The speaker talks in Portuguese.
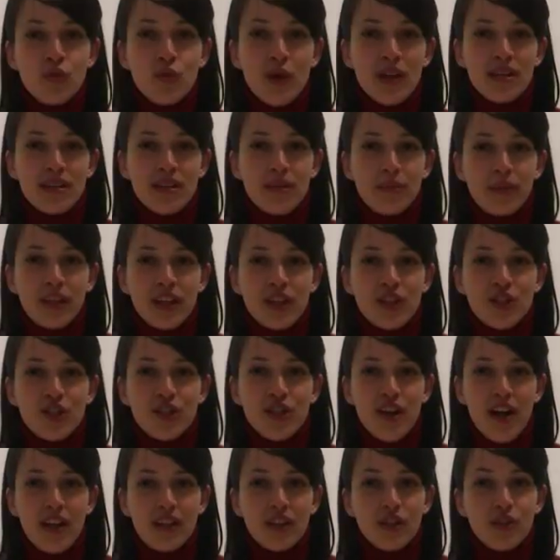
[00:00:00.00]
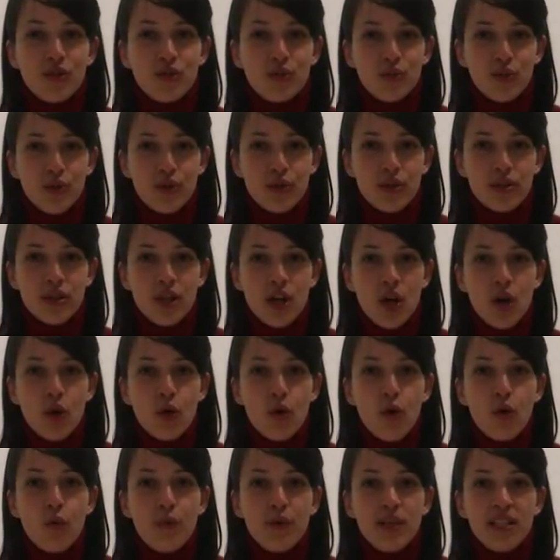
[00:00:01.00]
sua Assembleia Geral em Sor
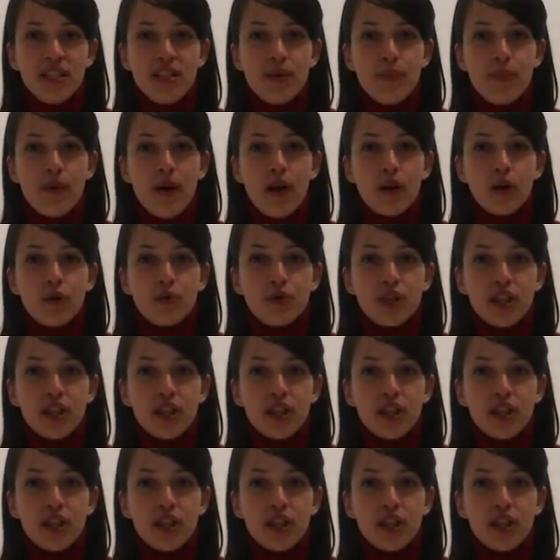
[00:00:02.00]
com o principal